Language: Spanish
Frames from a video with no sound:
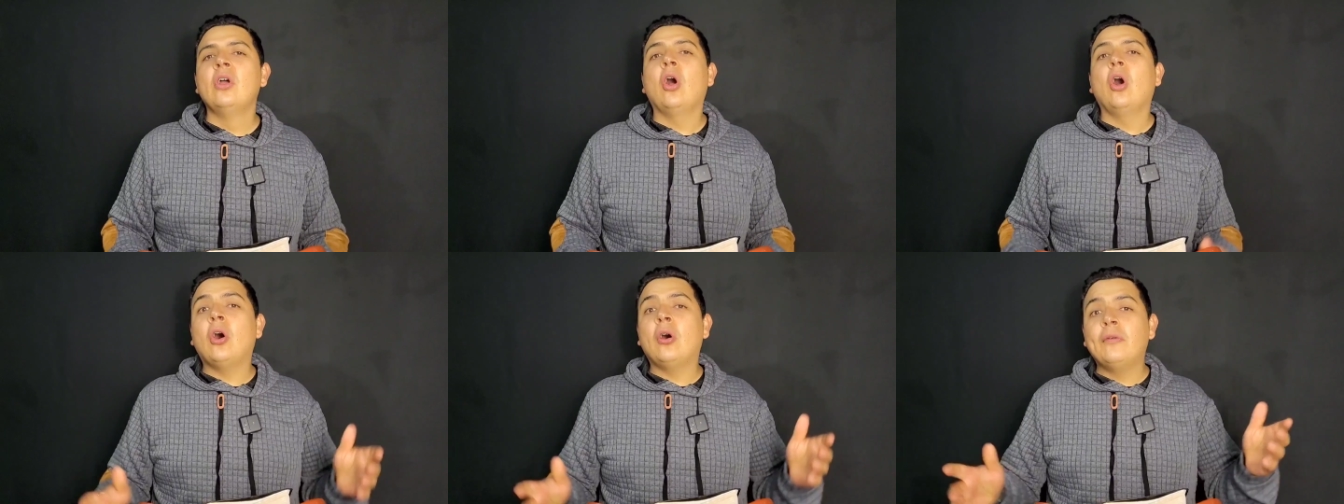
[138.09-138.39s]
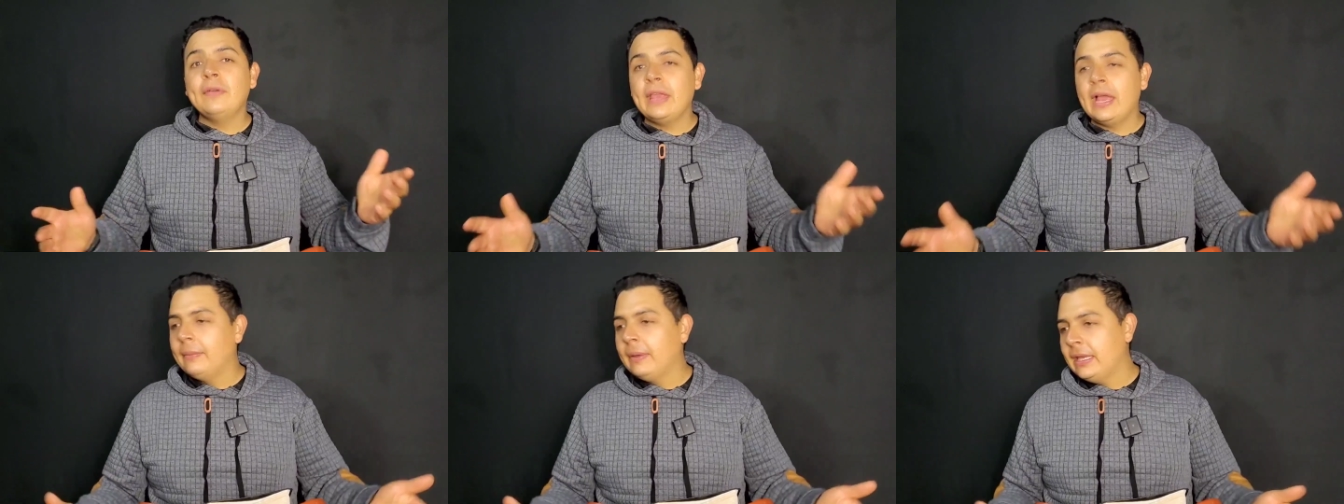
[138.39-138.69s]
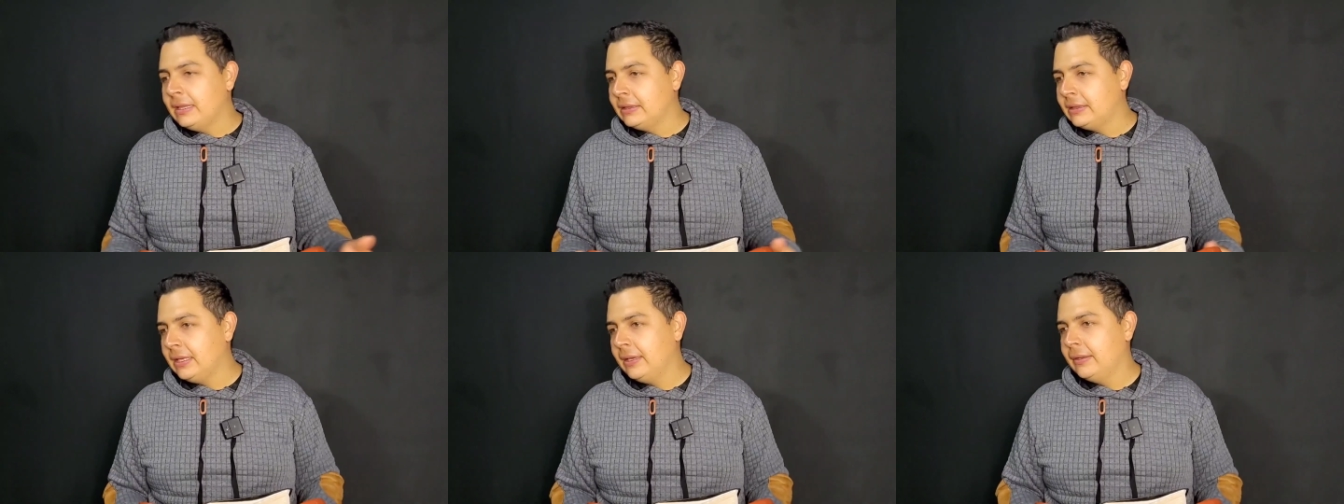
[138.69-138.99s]

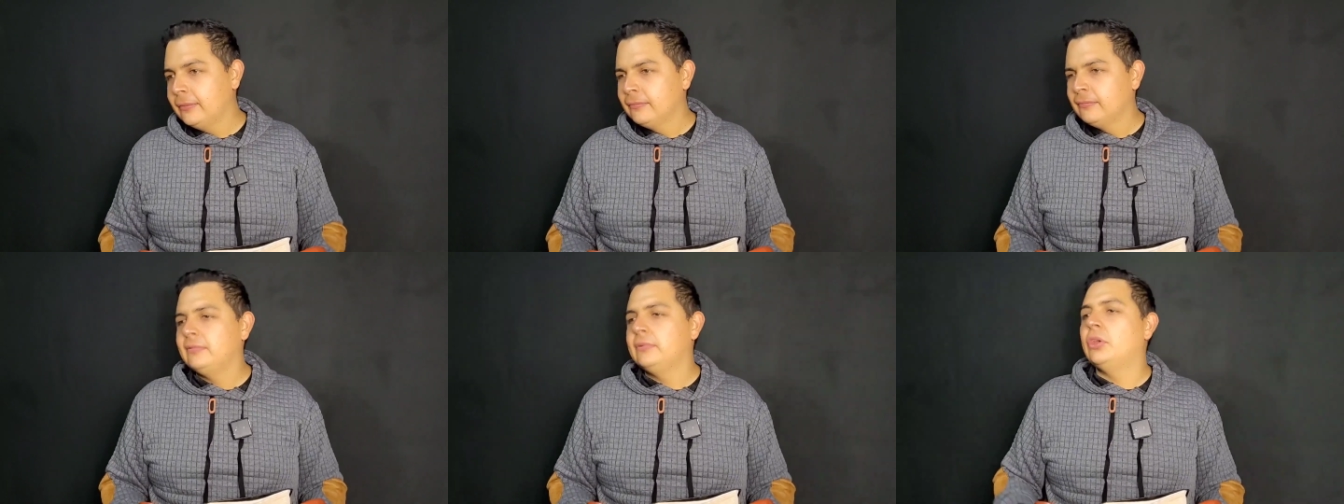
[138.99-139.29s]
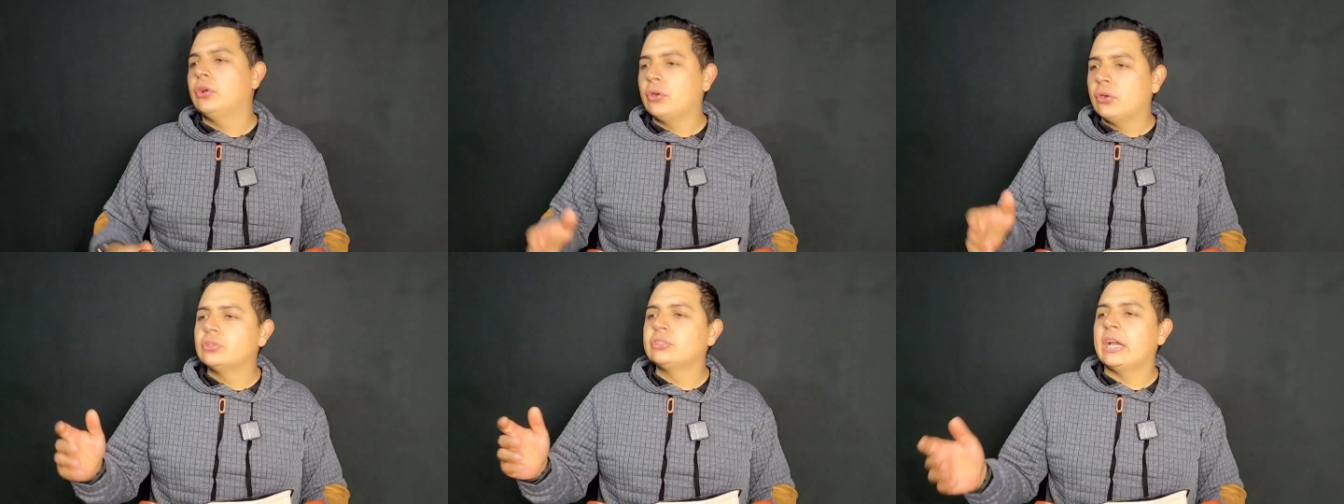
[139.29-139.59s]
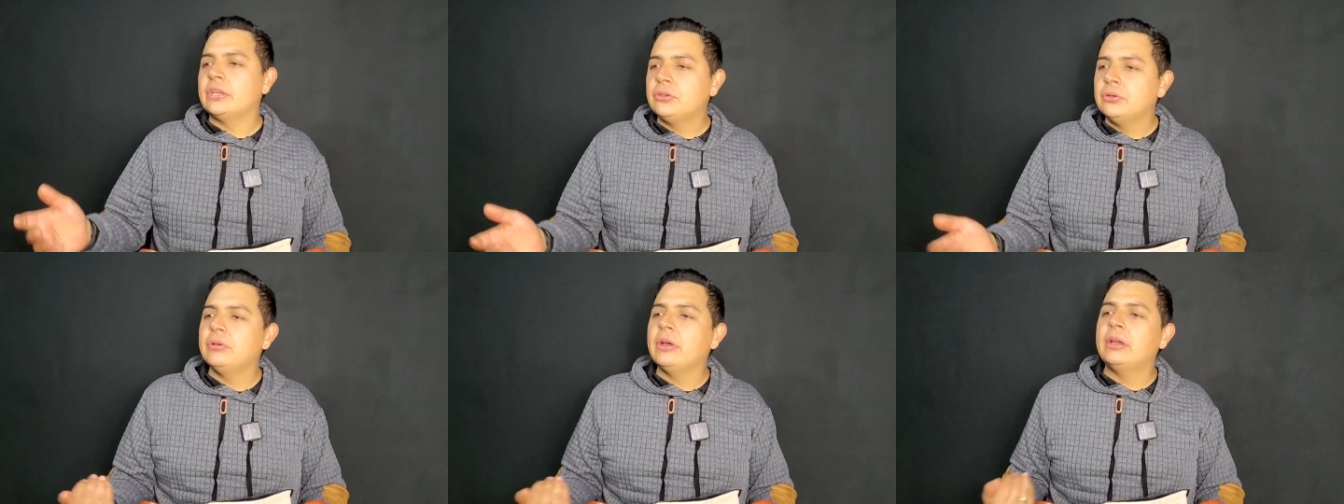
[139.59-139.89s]
Obviamente, Dios nos
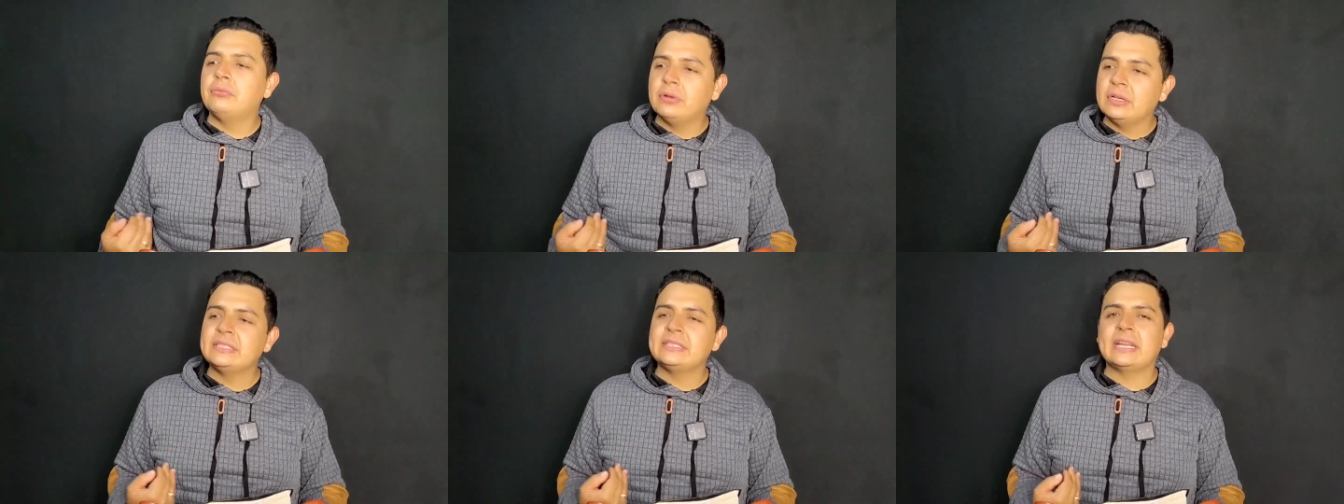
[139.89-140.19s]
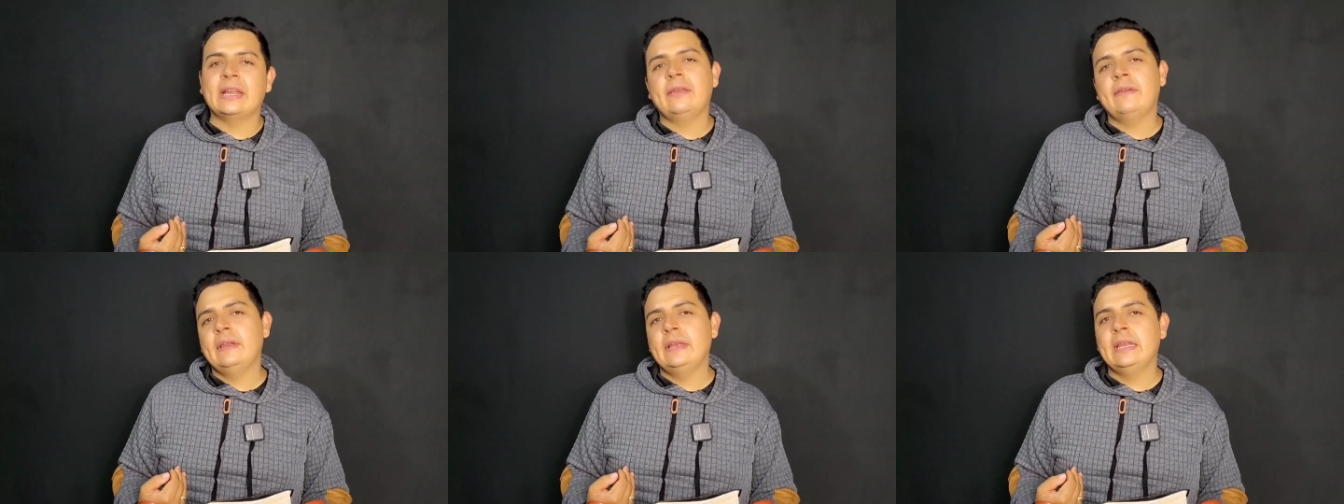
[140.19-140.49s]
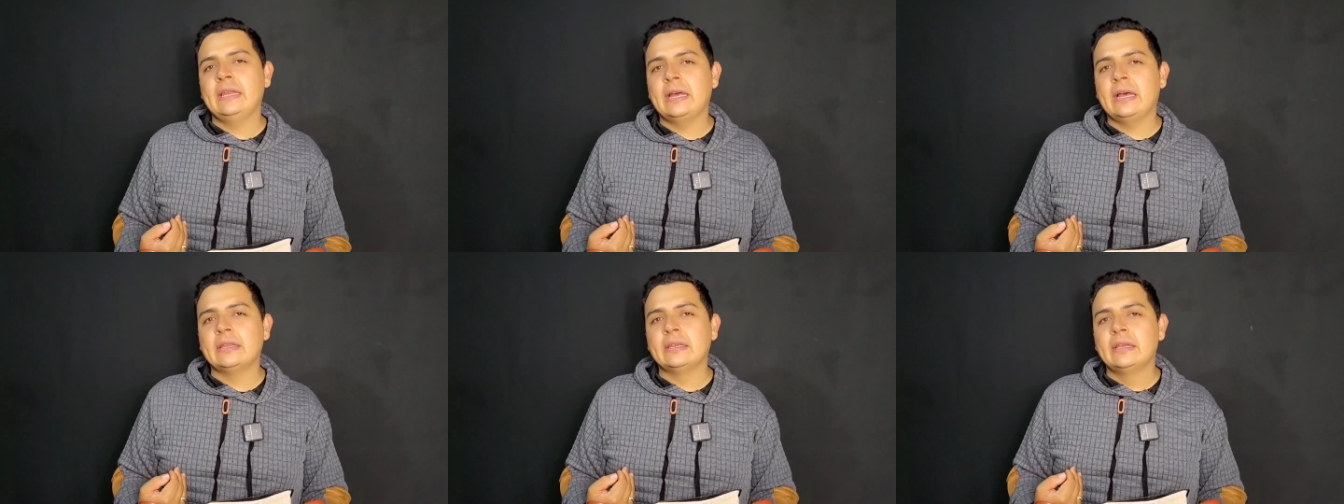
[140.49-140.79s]
ayuda en nuestra
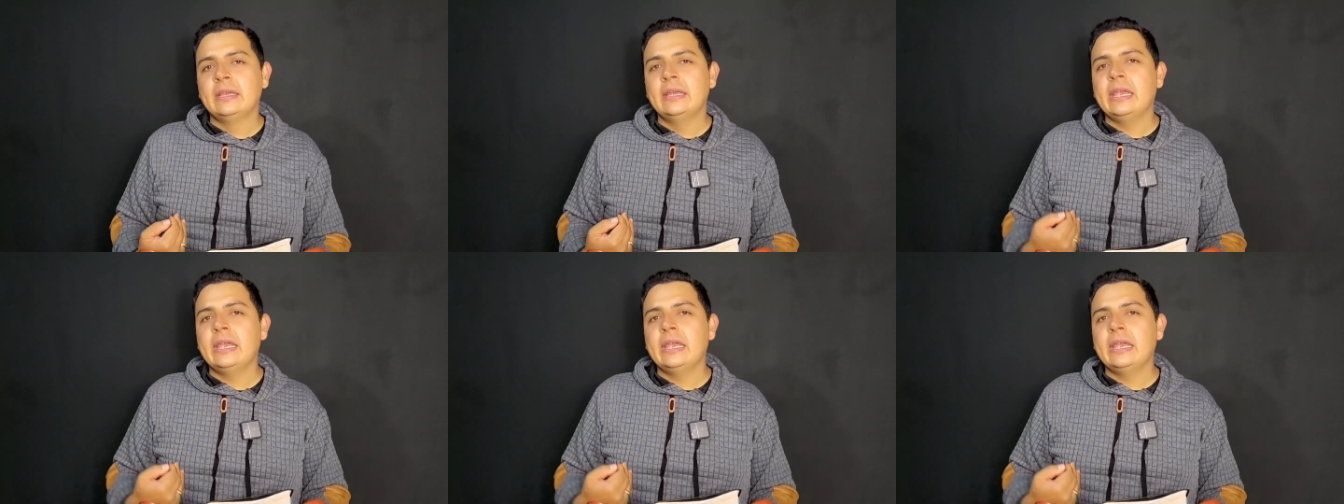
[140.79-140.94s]
debilidad